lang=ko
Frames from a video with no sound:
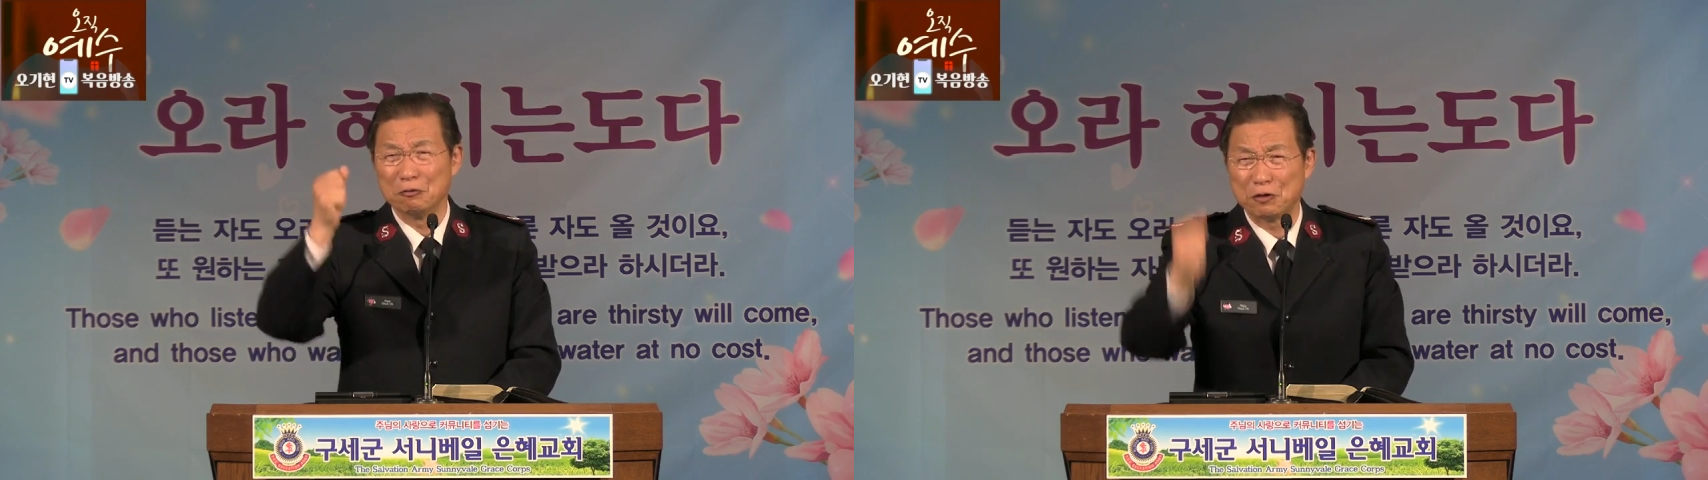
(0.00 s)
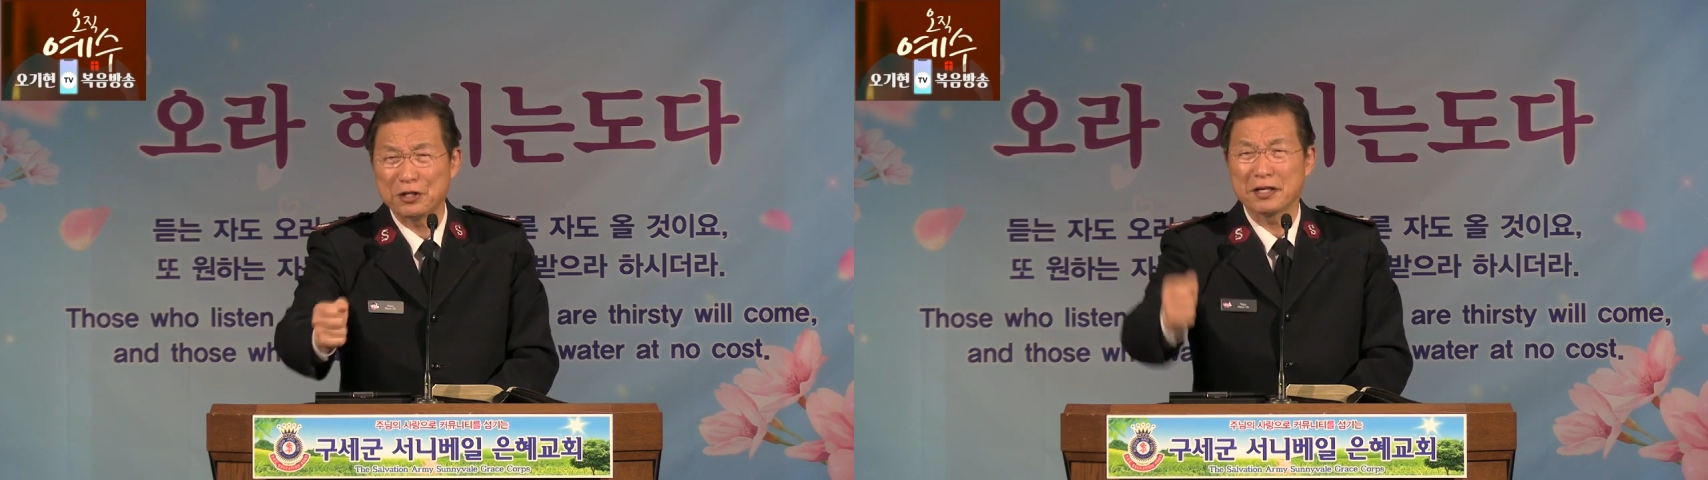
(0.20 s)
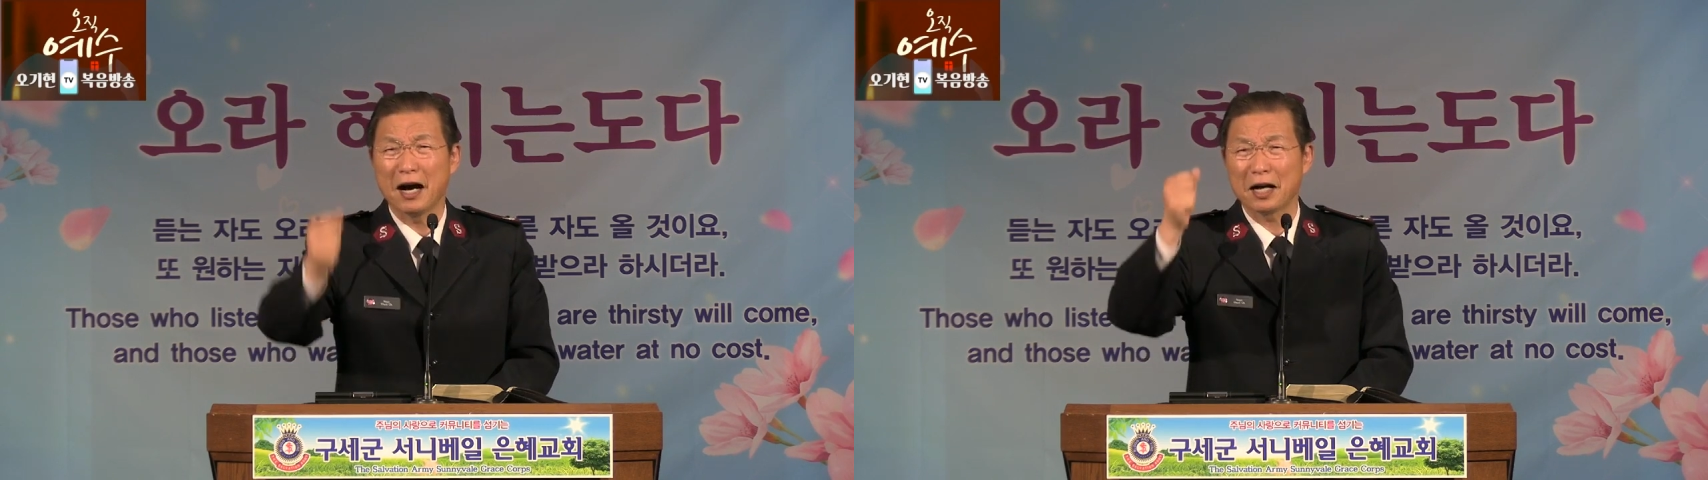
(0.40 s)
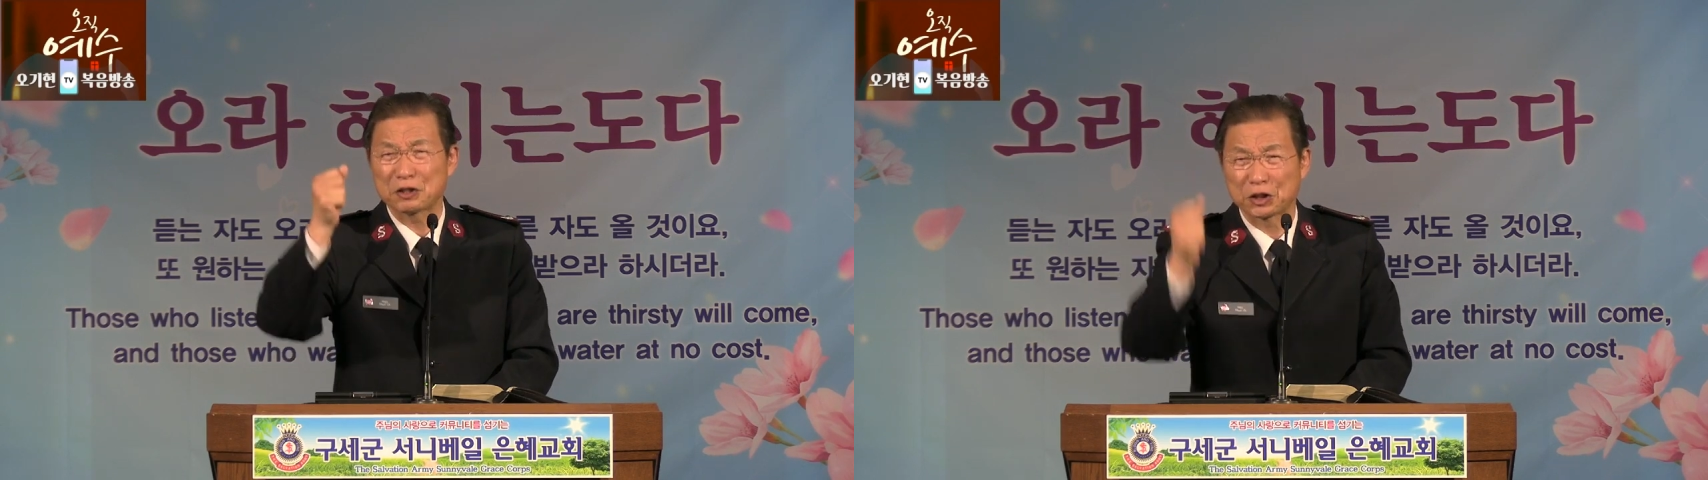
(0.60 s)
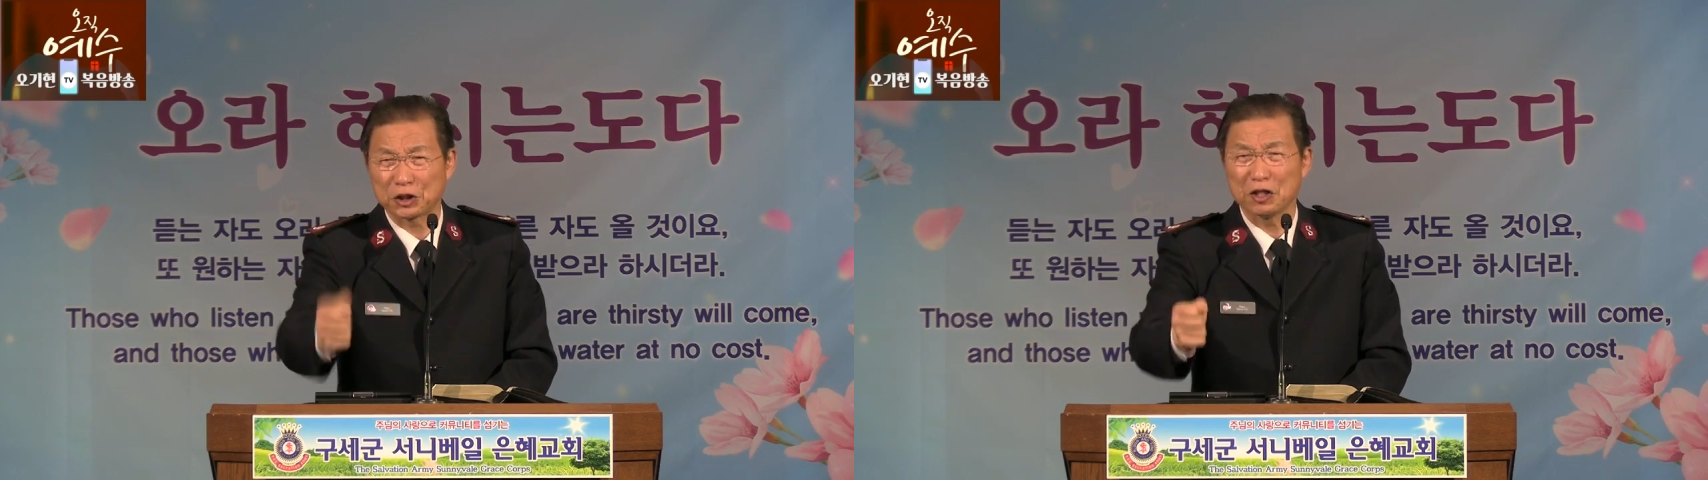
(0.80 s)

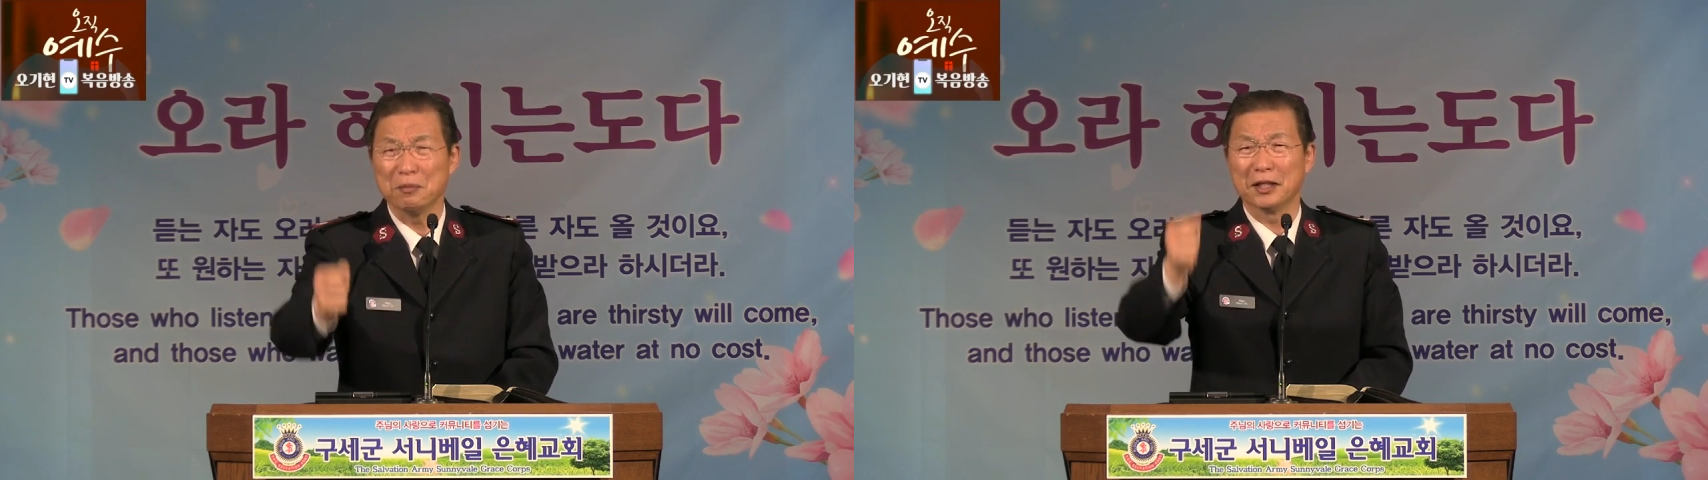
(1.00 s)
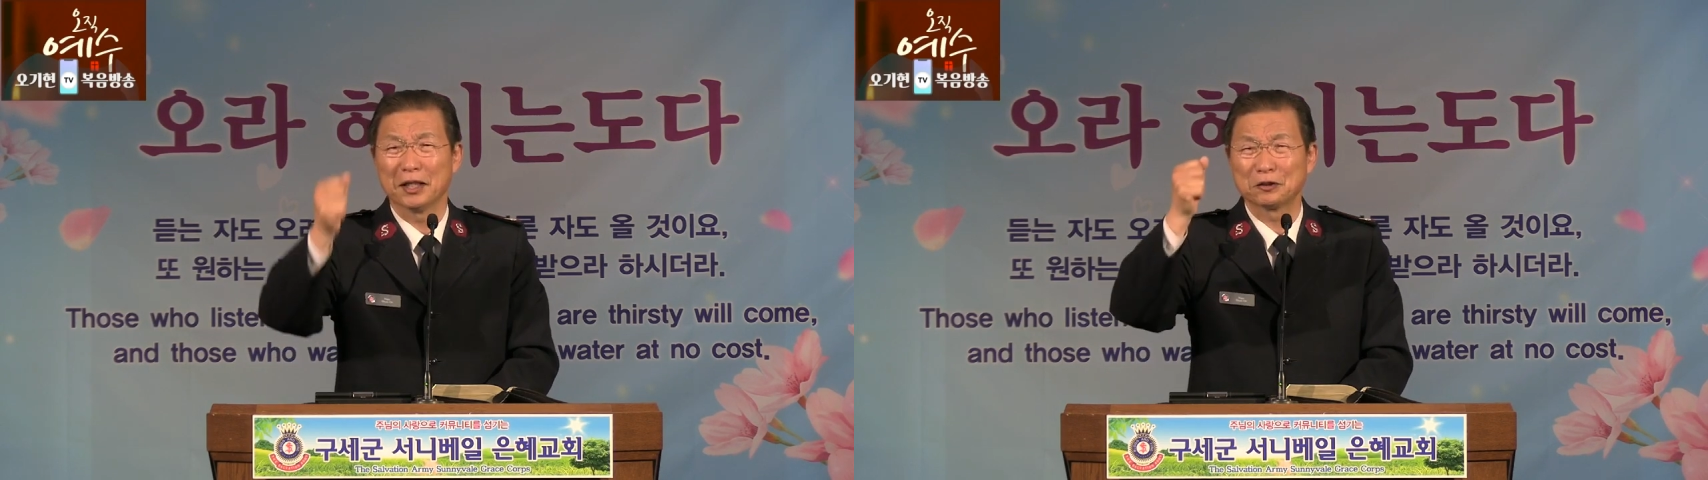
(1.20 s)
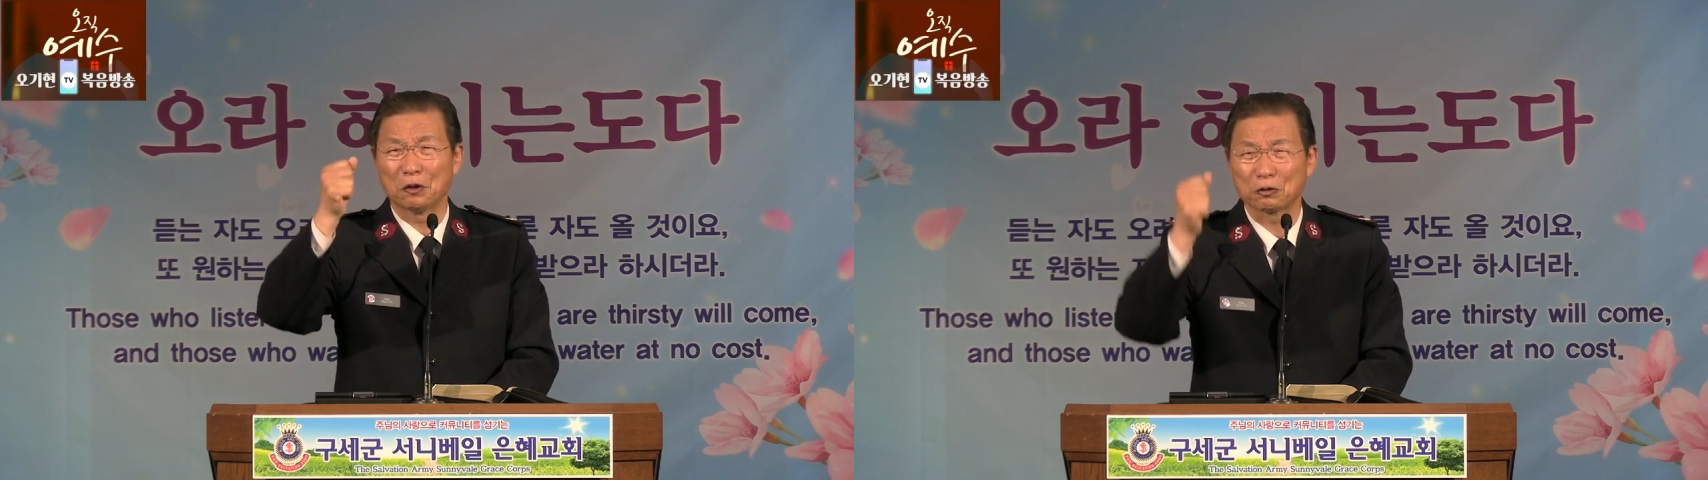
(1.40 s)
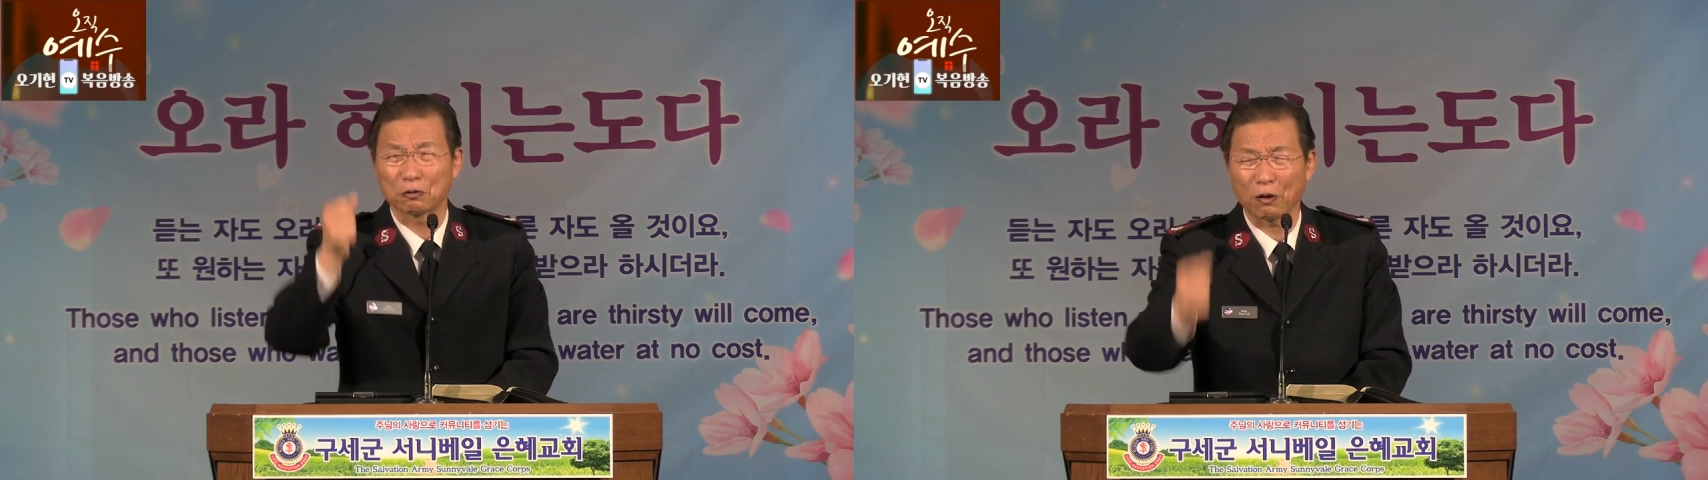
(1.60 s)
네가 지금이라도